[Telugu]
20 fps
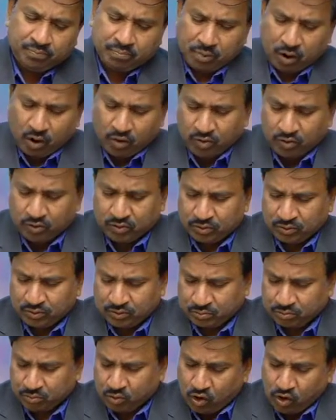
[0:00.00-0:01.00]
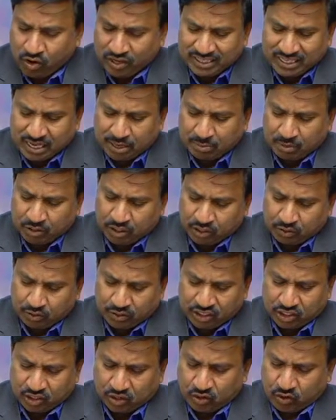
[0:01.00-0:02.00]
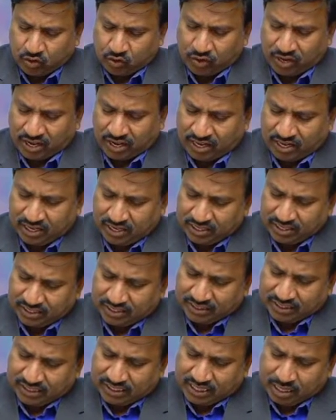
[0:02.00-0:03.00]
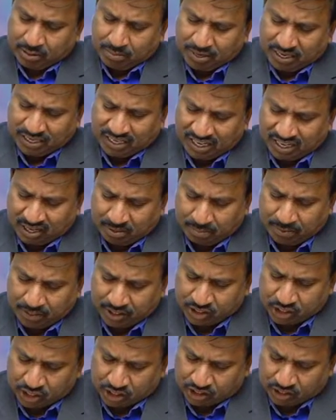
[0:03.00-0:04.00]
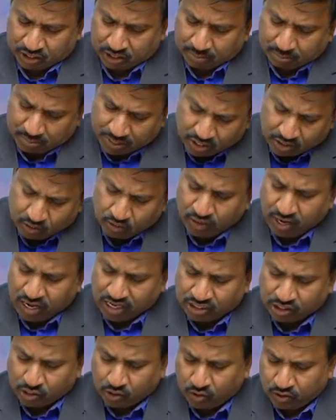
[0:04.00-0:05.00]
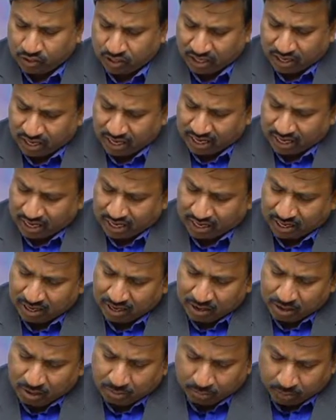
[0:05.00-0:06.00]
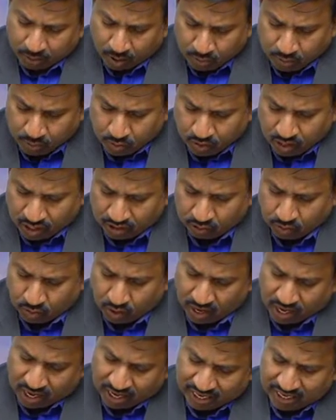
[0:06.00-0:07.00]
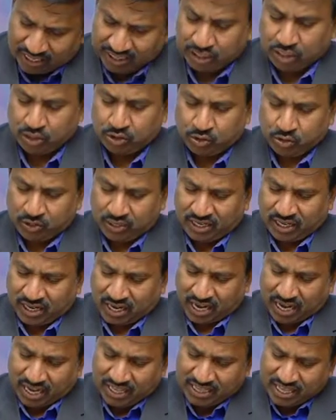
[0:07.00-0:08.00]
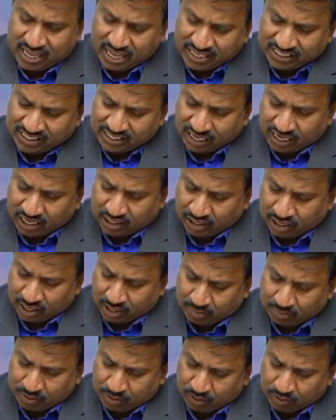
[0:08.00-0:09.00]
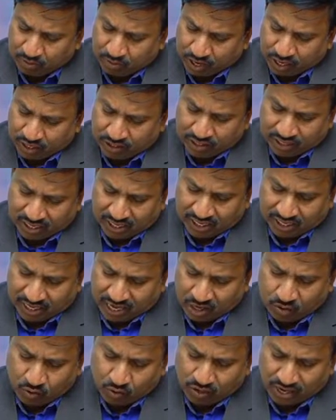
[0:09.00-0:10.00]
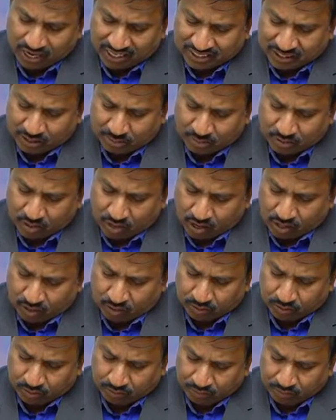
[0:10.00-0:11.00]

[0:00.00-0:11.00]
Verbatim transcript: పావులు మూడో అధ్యాయం మొదటి వచనంలో కూడా ఇదే మాటను రిపీట్ చేస్తున్నాడు మెట్టుకున్న సహోదరులారా ప్రభునందు ఆనందించుడి అదే సంగతులను మీకు వ్రాయట నాకు కష్టము కాదు